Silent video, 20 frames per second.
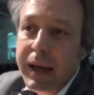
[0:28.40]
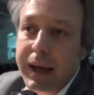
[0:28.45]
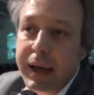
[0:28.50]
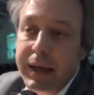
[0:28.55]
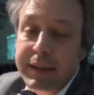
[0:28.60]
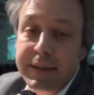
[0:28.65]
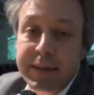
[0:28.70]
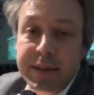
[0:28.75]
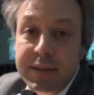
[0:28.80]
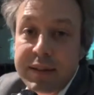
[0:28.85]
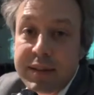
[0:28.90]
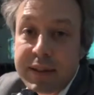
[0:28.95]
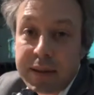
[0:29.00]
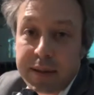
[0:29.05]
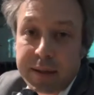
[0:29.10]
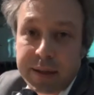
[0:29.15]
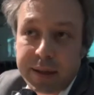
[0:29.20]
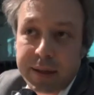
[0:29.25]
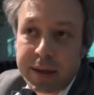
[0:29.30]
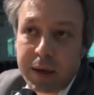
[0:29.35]
Eh, l'idea di
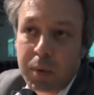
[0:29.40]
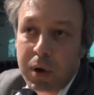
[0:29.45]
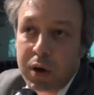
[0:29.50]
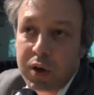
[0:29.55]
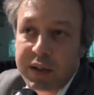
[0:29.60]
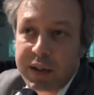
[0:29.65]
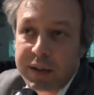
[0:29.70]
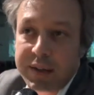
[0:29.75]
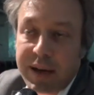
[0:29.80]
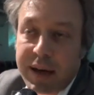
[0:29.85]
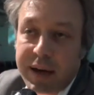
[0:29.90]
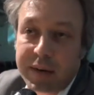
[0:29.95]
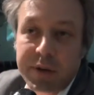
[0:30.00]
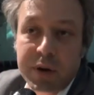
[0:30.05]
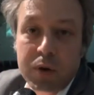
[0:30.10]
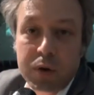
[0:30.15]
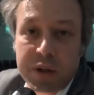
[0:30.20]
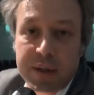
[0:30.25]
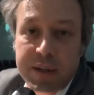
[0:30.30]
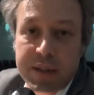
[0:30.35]
Singring è quella di andare a
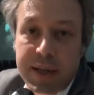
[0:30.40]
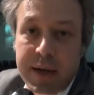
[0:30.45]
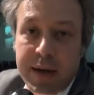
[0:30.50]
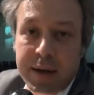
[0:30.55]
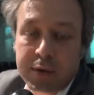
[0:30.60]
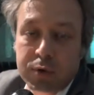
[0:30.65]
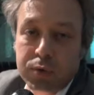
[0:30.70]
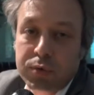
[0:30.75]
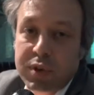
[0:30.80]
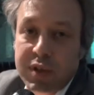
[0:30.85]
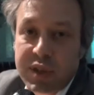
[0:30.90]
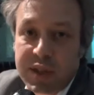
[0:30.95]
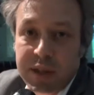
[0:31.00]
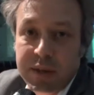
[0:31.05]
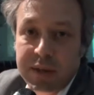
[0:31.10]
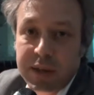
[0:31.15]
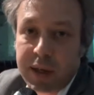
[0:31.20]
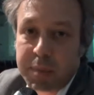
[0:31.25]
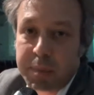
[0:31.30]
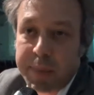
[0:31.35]
valorizzare tutti i
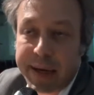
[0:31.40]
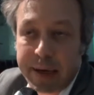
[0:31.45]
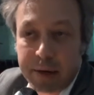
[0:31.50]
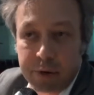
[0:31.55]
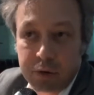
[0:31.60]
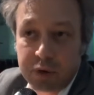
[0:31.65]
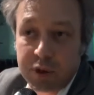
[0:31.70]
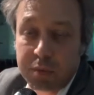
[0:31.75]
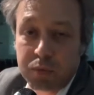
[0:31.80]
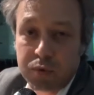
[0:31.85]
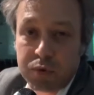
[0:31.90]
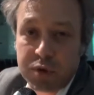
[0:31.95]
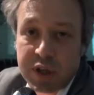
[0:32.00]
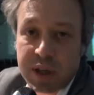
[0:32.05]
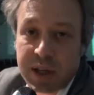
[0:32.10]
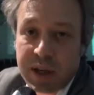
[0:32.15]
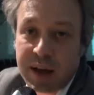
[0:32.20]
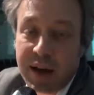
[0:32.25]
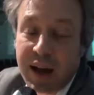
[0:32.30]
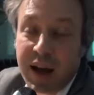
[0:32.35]
siti che parlano di
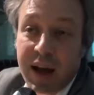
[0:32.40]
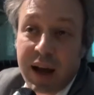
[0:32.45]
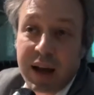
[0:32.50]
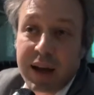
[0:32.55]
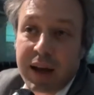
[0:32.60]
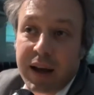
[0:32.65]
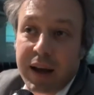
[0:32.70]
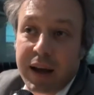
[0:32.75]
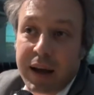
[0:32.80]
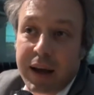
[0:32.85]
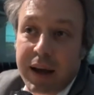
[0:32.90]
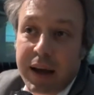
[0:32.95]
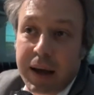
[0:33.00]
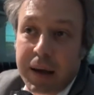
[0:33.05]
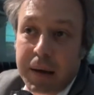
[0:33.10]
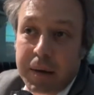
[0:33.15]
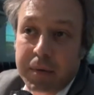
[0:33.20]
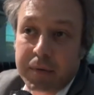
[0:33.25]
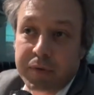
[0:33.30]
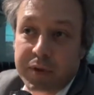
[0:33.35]
musica
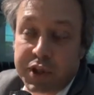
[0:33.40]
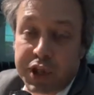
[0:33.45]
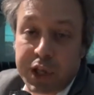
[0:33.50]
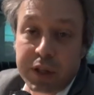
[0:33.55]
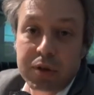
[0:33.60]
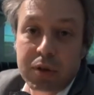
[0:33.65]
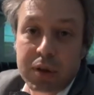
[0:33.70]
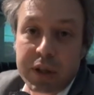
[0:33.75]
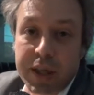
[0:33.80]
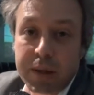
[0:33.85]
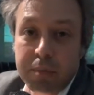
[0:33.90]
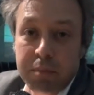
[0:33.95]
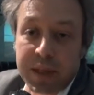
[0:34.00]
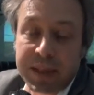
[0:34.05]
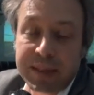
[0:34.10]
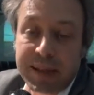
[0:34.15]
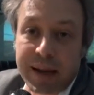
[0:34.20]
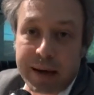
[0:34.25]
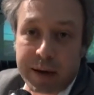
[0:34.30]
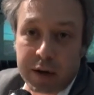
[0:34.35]
eh, facendogli
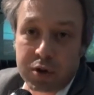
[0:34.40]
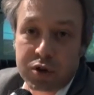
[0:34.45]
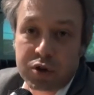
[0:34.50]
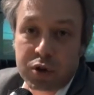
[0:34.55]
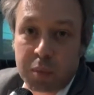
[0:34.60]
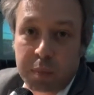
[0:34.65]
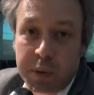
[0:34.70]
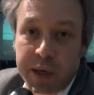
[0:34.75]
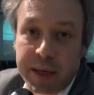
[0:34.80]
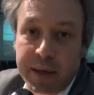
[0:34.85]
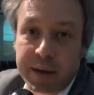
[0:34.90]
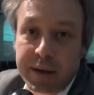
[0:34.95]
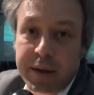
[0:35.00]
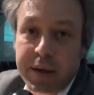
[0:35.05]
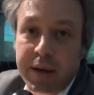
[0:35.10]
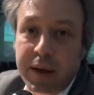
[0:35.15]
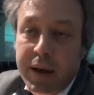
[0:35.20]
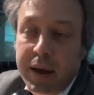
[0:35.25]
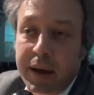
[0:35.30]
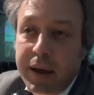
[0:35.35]
imbeddare il nostro
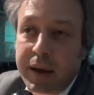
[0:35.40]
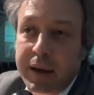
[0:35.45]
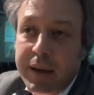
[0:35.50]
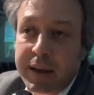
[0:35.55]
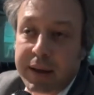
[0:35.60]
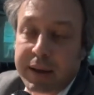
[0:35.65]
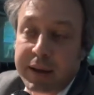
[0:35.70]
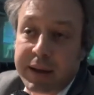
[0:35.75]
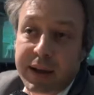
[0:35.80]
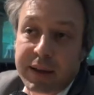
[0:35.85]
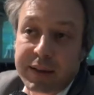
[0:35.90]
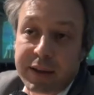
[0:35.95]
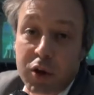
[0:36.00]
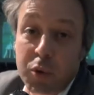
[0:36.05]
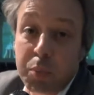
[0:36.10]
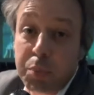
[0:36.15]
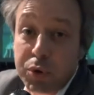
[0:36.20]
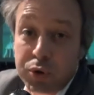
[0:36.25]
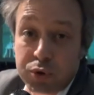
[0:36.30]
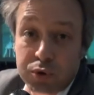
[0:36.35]
player eh, che crea delle
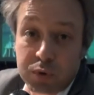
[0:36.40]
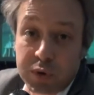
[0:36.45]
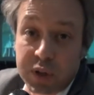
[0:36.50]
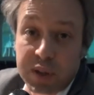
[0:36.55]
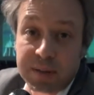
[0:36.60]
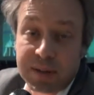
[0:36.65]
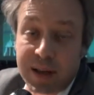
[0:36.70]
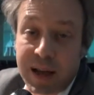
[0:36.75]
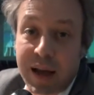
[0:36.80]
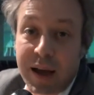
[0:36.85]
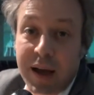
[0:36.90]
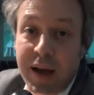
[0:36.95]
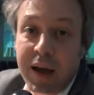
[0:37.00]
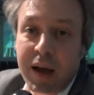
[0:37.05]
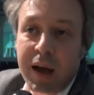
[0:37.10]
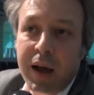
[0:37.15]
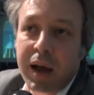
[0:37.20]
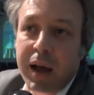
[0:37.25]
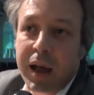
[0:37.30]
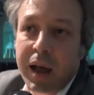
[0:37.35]
opportunità
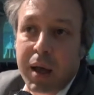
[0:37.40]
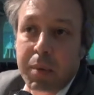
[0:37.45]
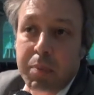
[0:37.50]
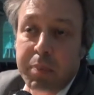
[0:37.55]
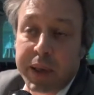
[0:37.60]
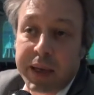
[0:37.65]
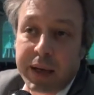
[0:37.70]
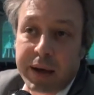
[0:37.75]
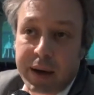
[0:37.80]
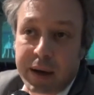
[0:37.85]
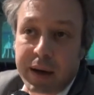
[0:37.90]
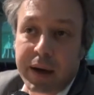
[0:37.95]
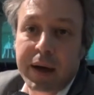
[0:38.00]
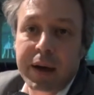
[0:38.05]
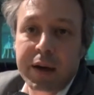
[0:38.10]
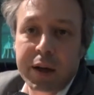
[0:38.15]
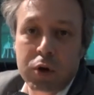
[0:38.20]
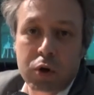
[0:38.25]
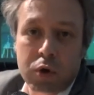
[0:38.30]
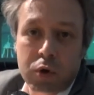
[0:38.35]
eh, per
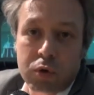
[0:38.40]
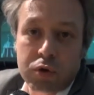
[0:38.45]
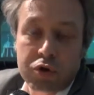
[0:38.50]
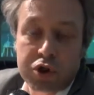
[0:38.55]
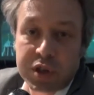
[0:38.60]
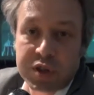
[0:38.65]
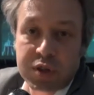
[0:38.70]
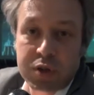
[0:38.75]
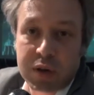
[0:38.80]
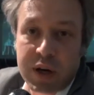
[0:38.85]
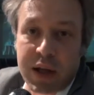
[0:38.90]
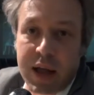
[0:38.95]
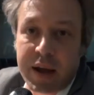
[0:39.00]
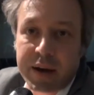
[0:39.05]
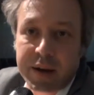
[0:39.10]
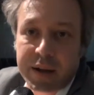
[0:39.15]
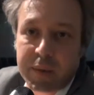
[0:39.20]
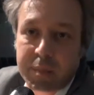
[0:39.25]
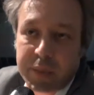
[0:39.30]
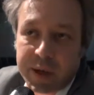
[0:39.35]
le loro
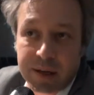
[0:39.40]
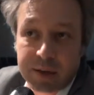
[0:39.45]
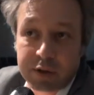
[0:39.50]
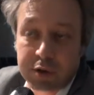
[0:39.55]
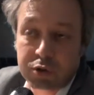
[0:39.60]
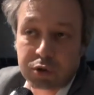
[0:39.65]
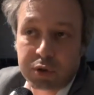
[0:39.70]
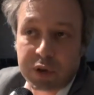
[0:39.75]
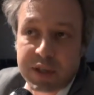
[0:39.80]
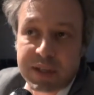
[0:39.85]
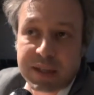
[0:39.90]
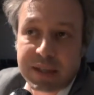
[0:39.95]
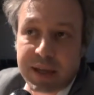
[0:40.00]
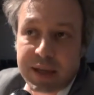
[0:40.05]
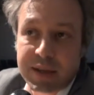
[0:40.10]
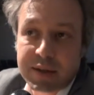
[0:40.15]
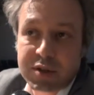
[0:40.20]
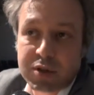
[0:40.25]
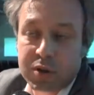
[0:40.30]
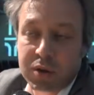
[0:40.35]
concessionarie e per l'editore
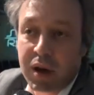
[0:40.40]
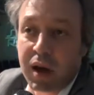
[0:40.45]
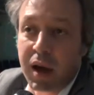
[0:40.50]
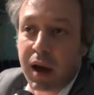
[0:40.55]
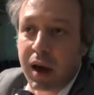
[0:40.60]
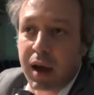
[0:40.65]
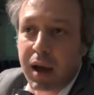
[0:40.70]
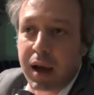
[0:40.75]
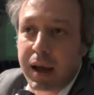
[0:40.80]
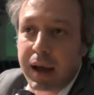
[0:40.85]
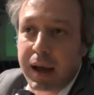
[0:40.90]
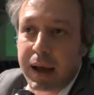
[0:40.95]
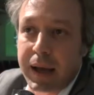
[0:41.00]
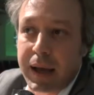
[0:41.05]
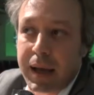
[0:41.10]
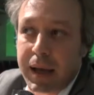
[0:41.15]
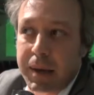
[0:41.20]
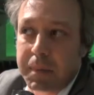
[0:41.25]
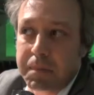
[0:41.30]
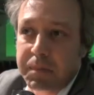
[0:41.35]
stesso,
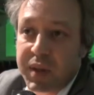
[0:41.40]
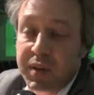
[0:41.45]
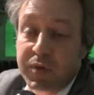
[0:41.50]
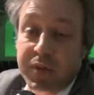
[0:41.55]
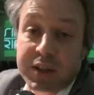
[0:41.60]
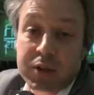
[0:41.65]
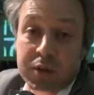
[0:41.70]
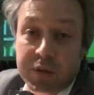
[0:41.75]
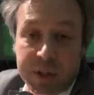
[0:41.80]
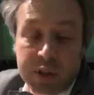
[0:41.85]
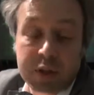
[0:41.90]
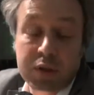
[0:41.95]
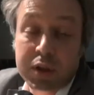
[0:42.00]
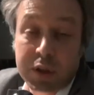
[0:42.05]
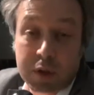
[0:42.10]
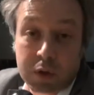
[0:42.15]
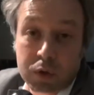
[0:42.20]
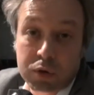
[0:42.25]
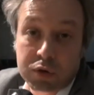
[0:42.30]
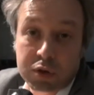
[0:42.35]
eh, infatti avendo
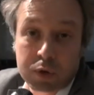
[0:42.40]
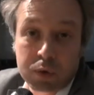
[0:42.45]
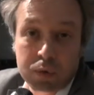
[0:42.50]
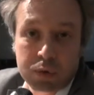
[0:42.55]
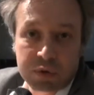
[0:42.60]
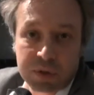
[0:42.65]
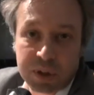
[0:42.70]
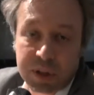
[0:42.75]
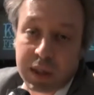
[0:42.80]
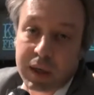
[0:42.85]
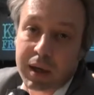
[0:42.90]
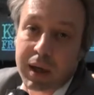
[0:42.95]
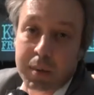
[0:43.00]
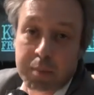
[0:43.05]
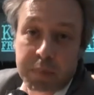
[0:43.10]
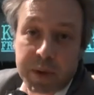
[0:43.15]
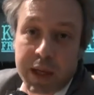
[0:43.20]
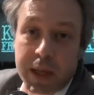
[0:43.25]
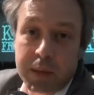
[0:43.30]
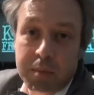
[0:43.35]
dei contenuti
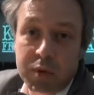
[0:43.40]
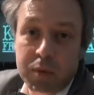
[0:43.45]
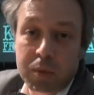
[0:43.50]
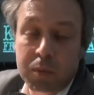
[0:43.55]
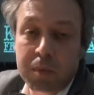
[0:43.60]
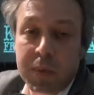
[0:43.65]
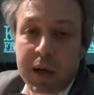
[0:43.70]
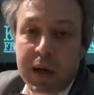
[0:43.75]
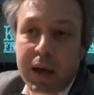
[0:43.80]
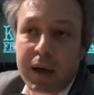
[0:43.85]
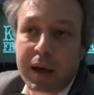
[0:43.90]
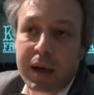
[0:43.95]
eh, premium